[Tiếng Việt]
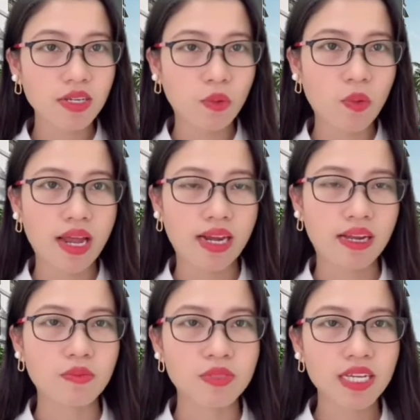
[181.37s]
điều khoản là
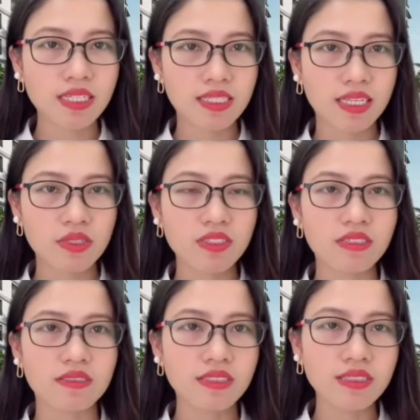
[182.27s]
cọc chết thì sẽ được
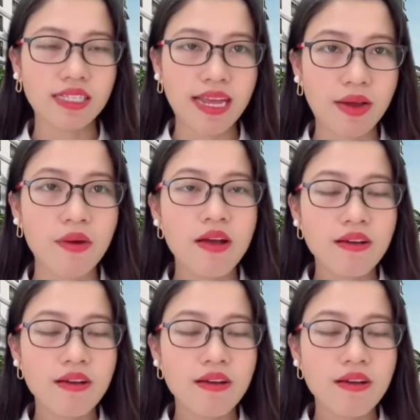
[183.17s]
như thế nào.